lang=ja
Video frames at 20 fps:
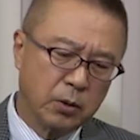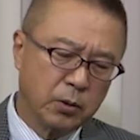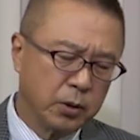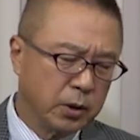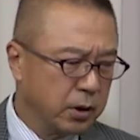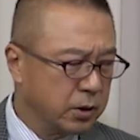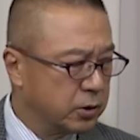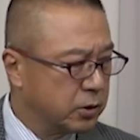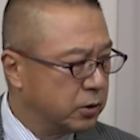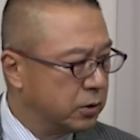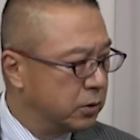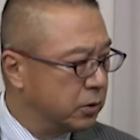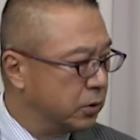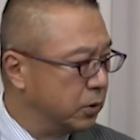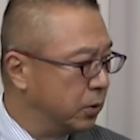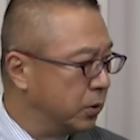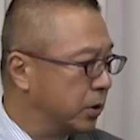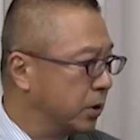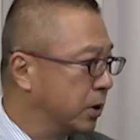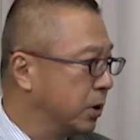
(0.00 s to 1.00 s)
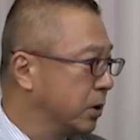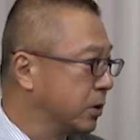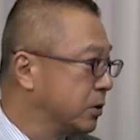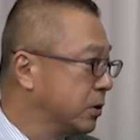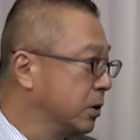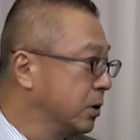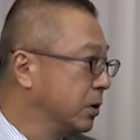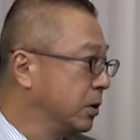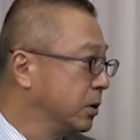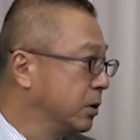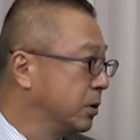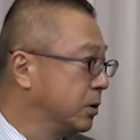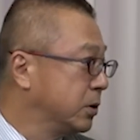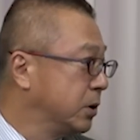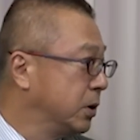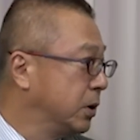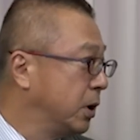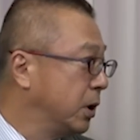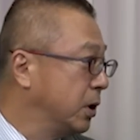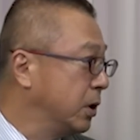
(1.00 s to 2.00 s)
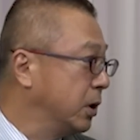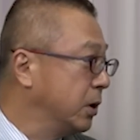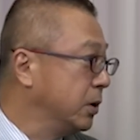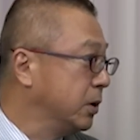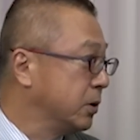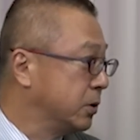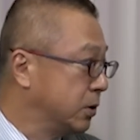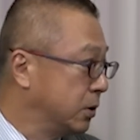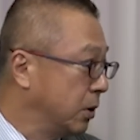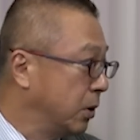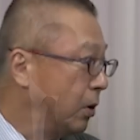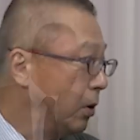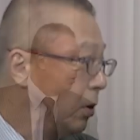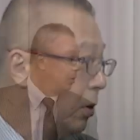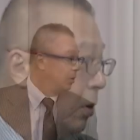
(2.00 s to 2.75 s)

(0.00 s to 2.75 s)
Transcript: これが続くような気がしてならないんですよ。